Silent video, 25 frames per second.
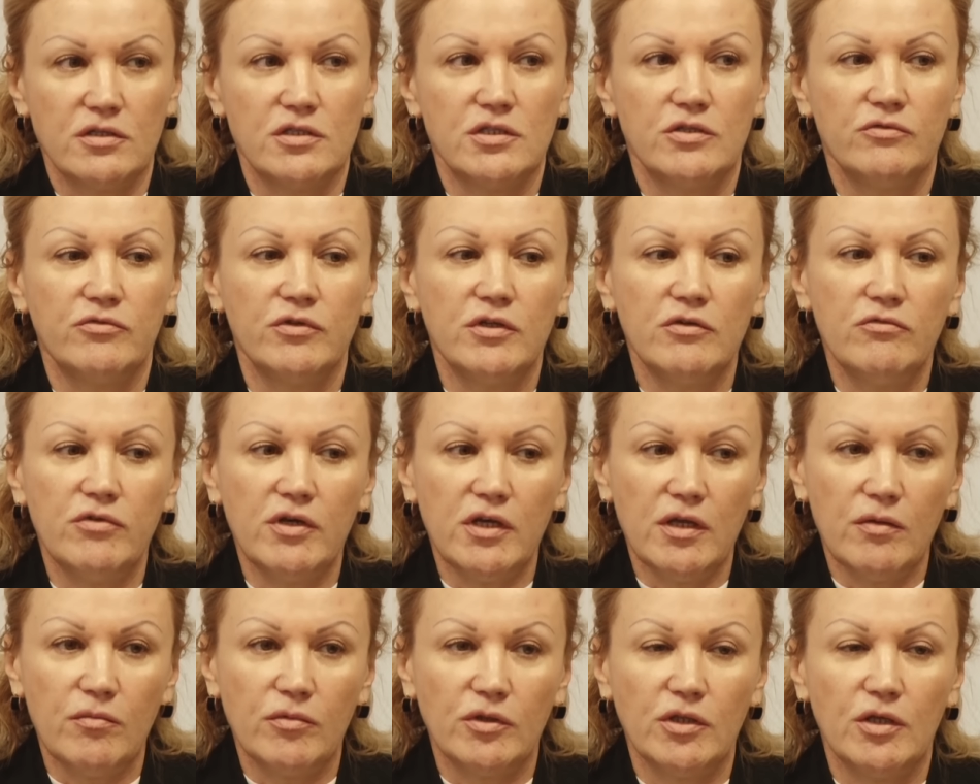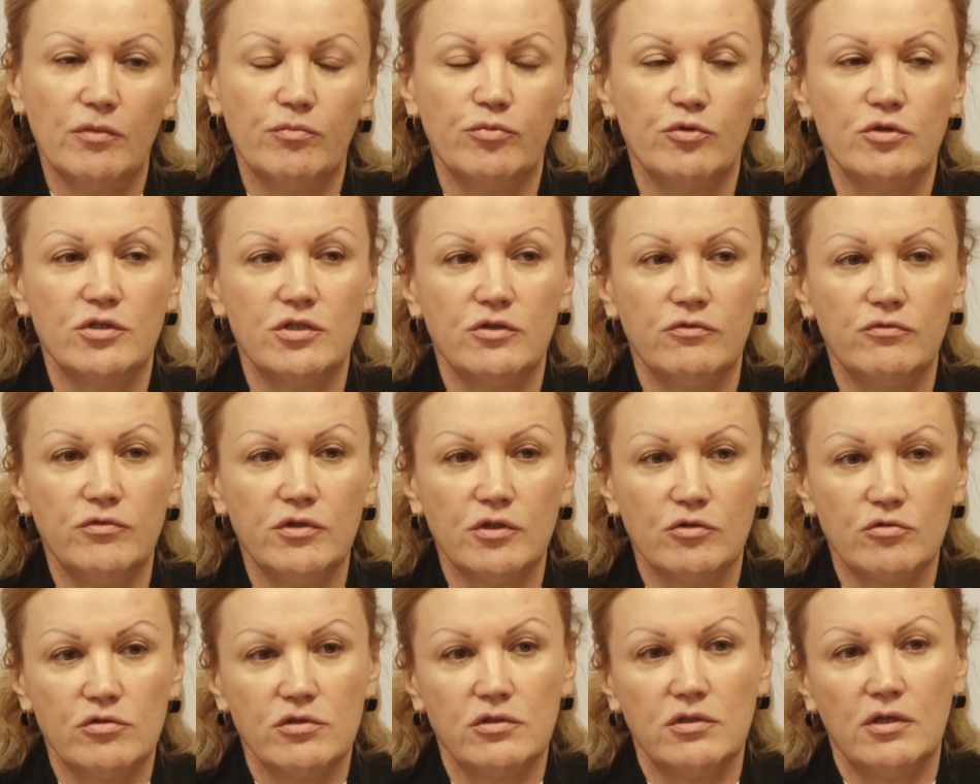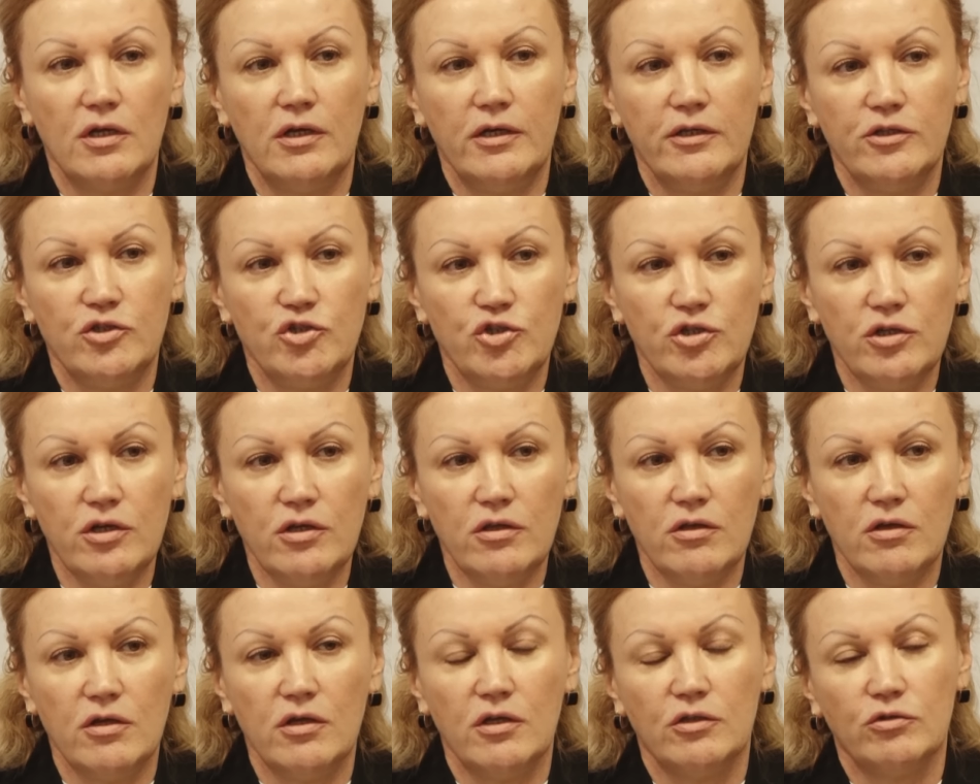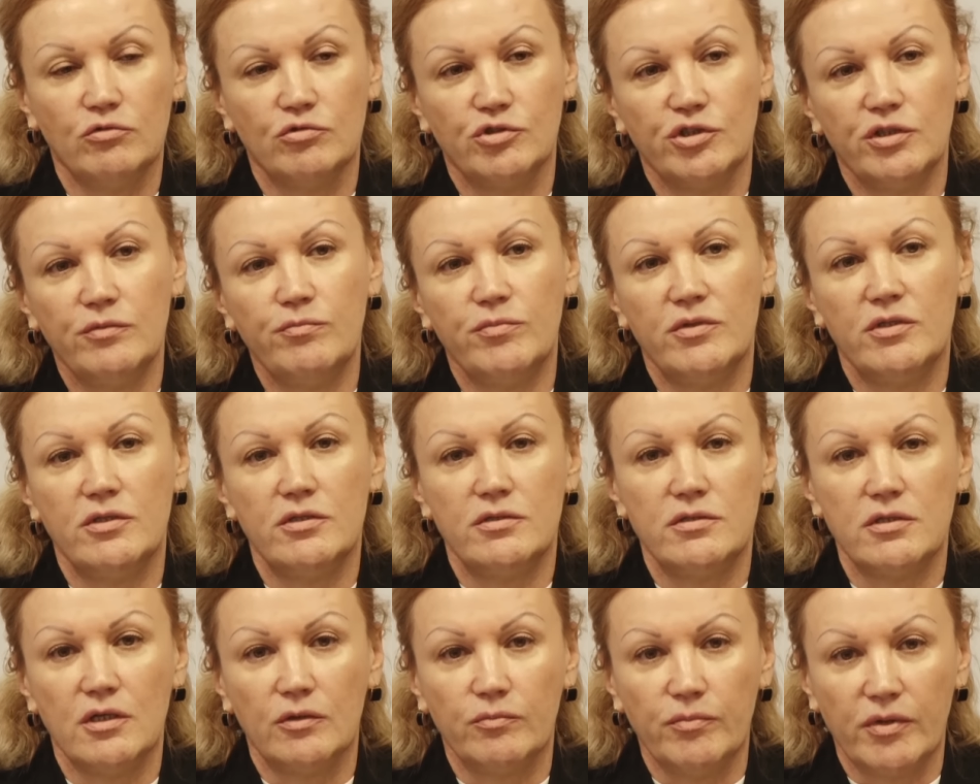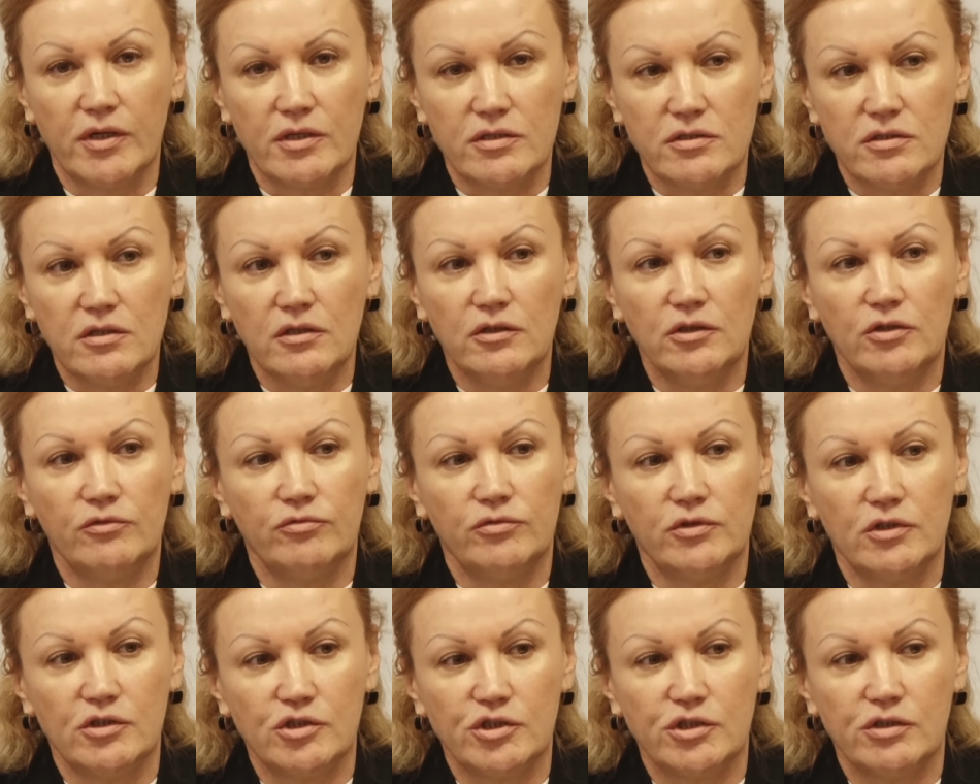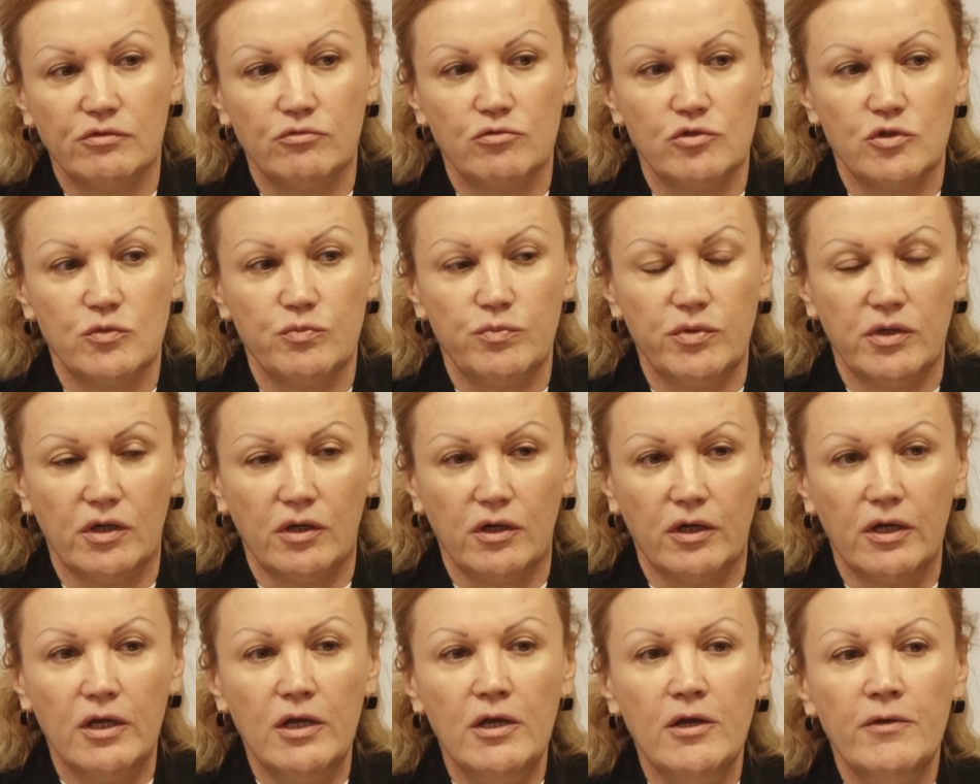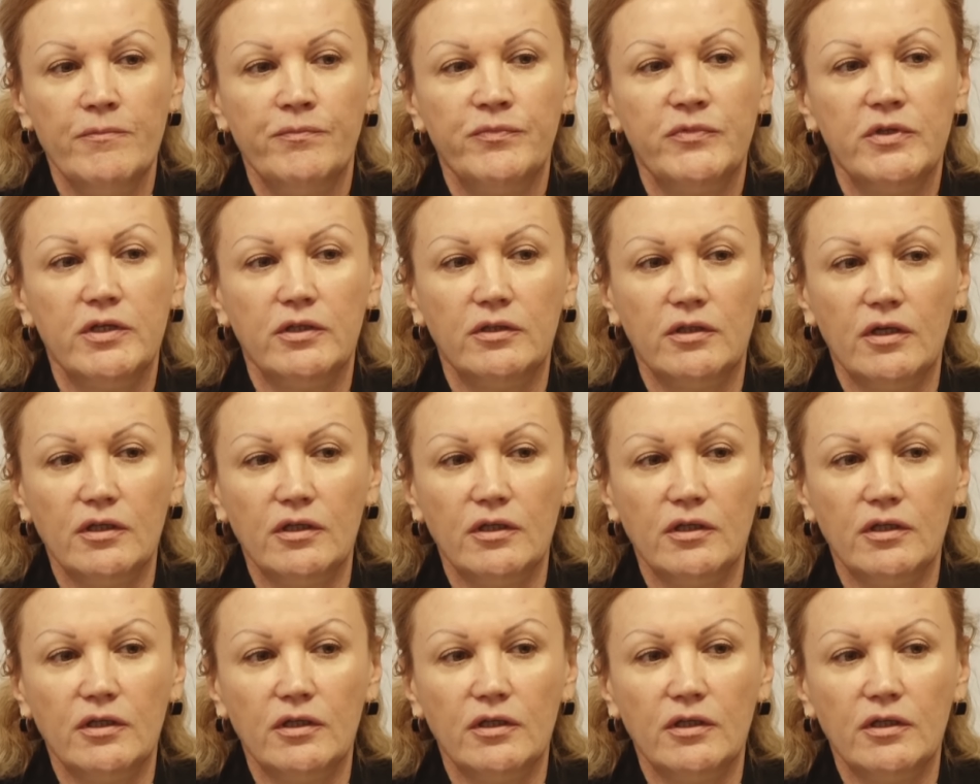Своевременное противовирусное лечение – это уже 50% нашего успеха. Не